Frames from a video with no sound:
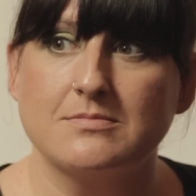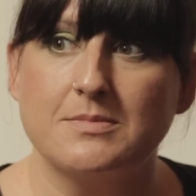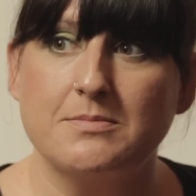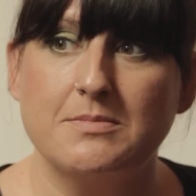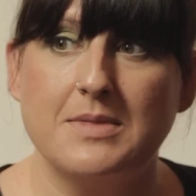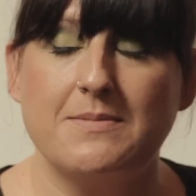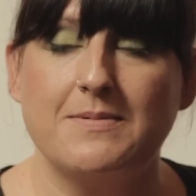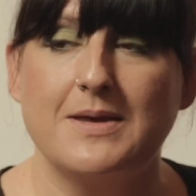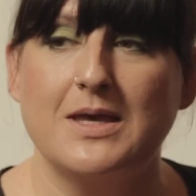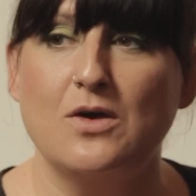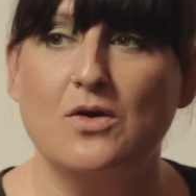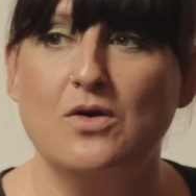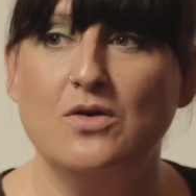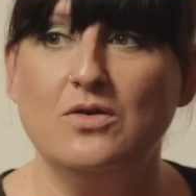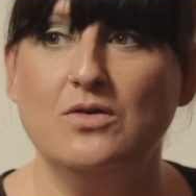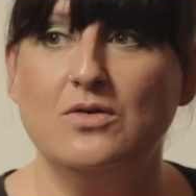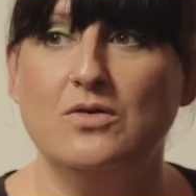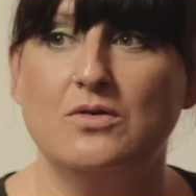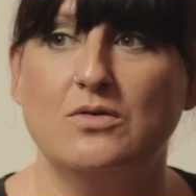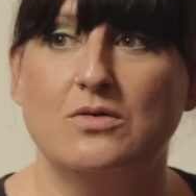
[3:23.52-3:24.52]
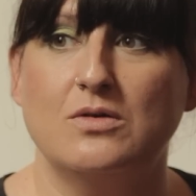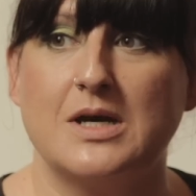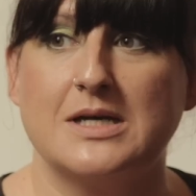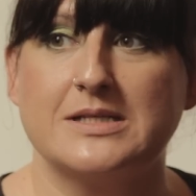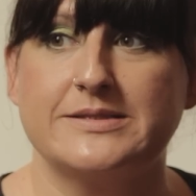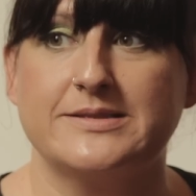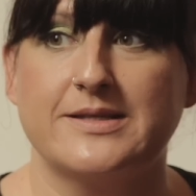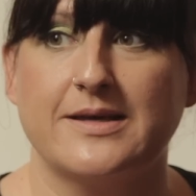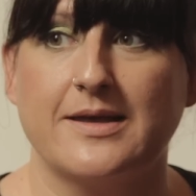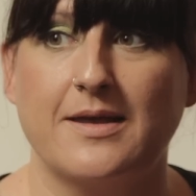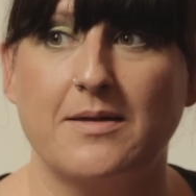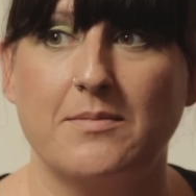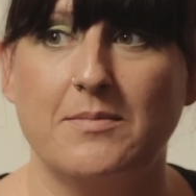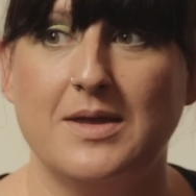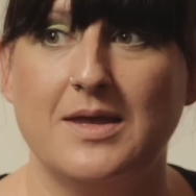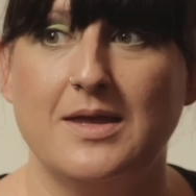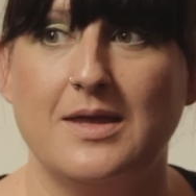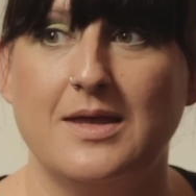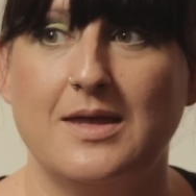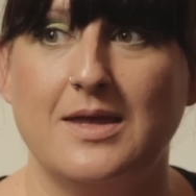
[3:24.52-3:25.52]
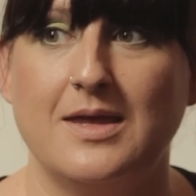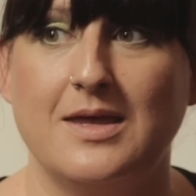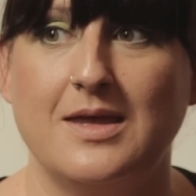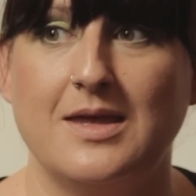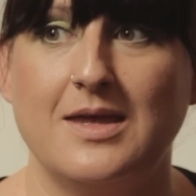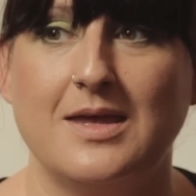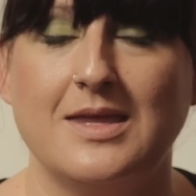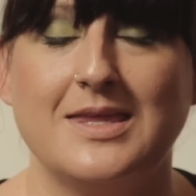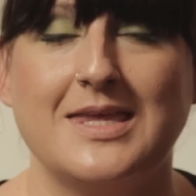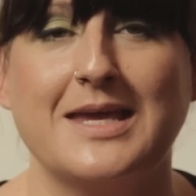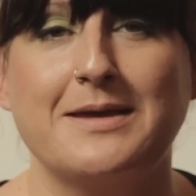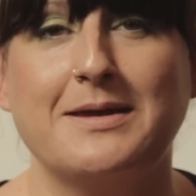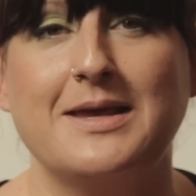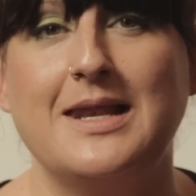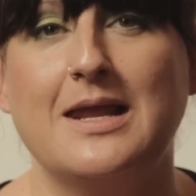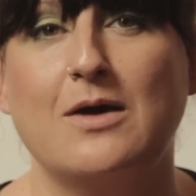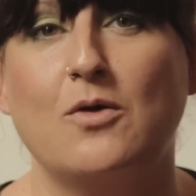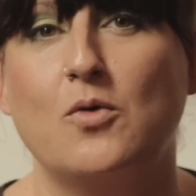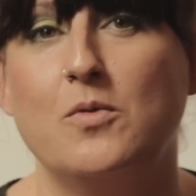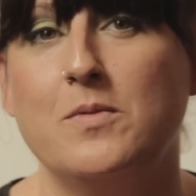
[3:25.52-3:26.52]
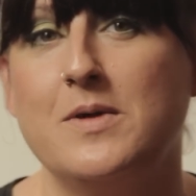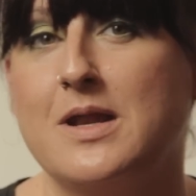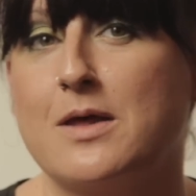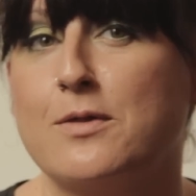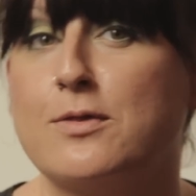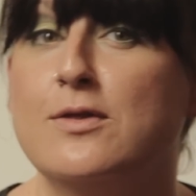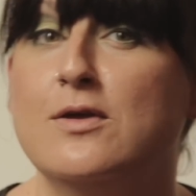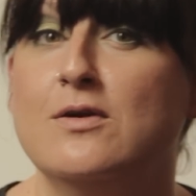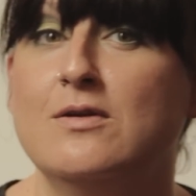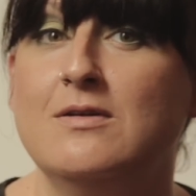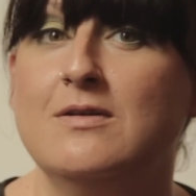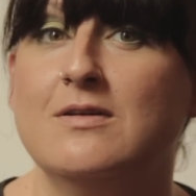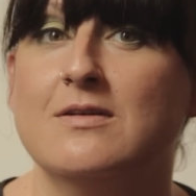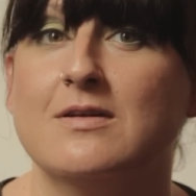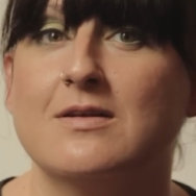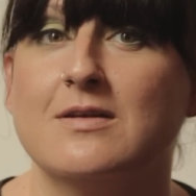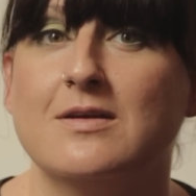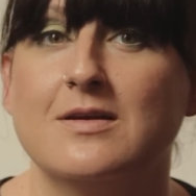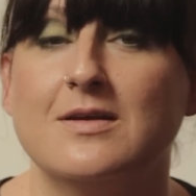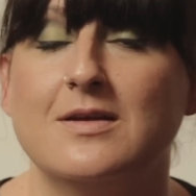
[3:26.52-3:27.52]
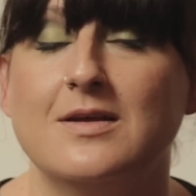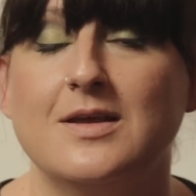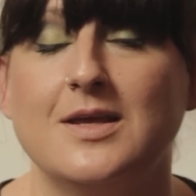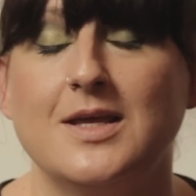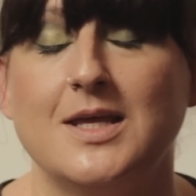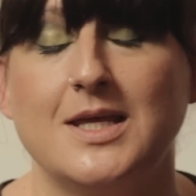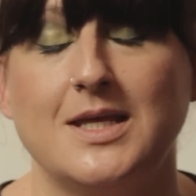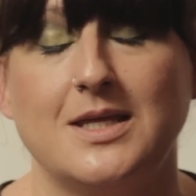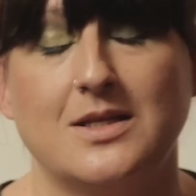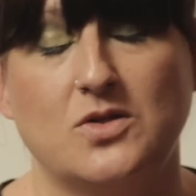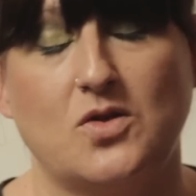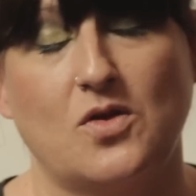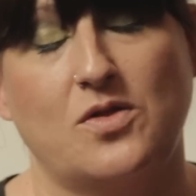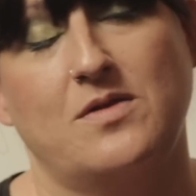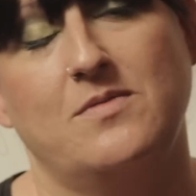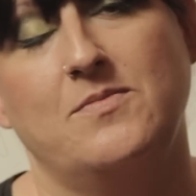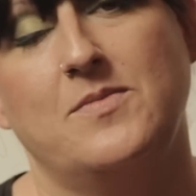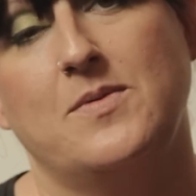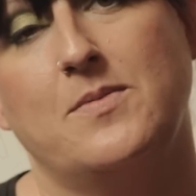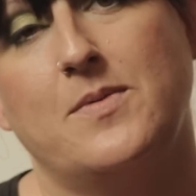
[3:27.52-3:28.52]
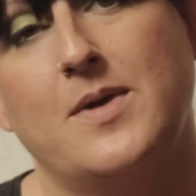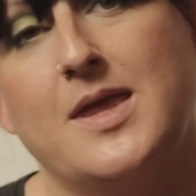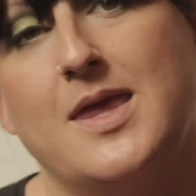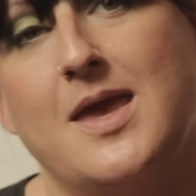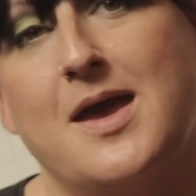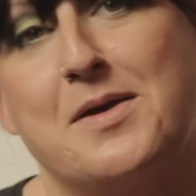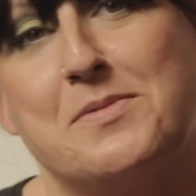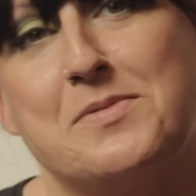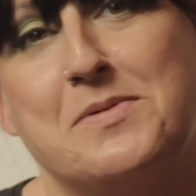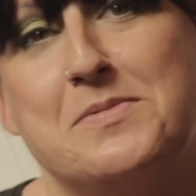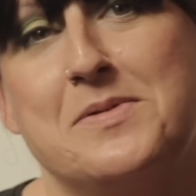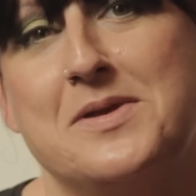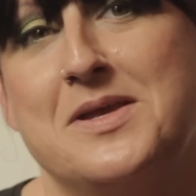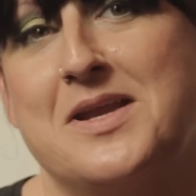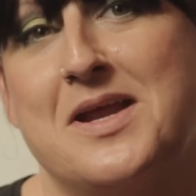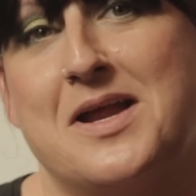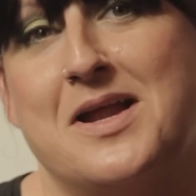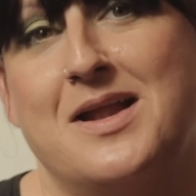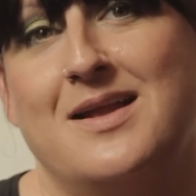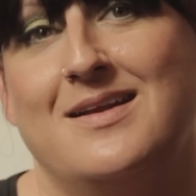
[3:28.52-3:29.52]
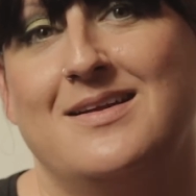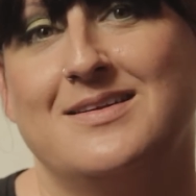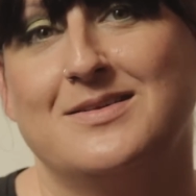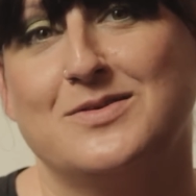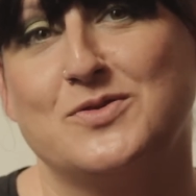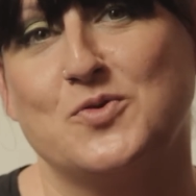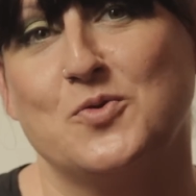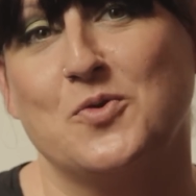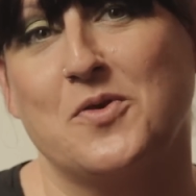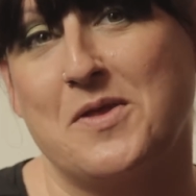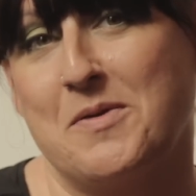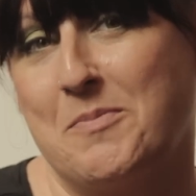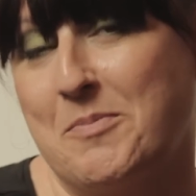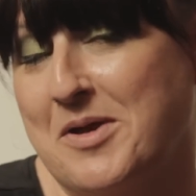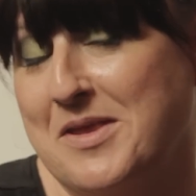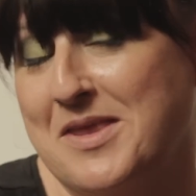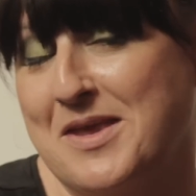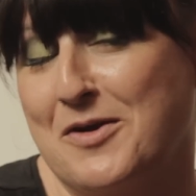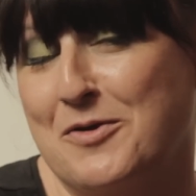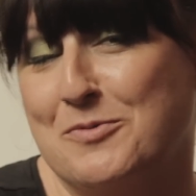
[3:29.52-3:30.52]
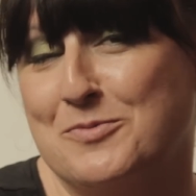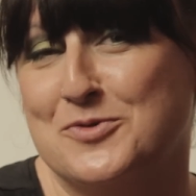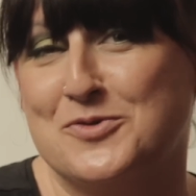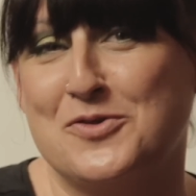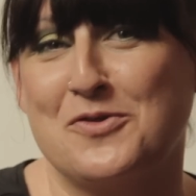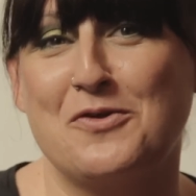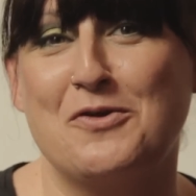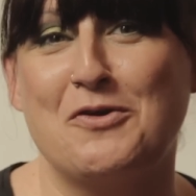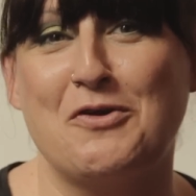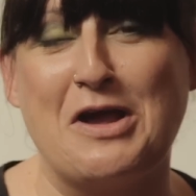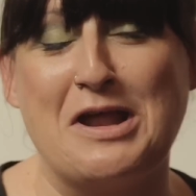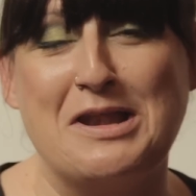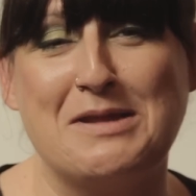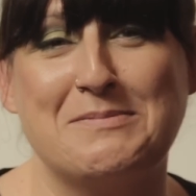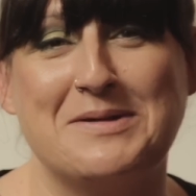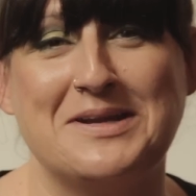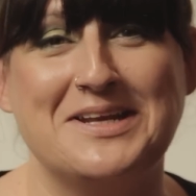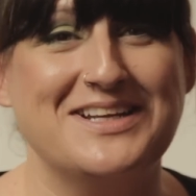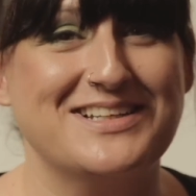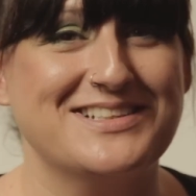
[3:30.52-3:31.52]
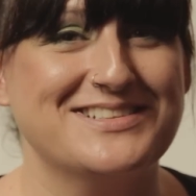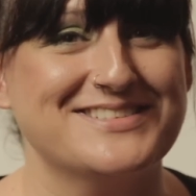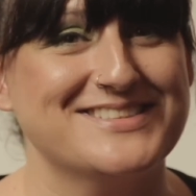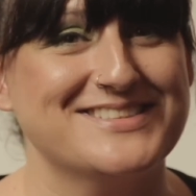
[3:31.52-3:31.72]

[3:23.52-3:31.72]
Me veo hasta que me llegue la jubilación y entonces me vaya a vivir al sur de España como todos los alemanes.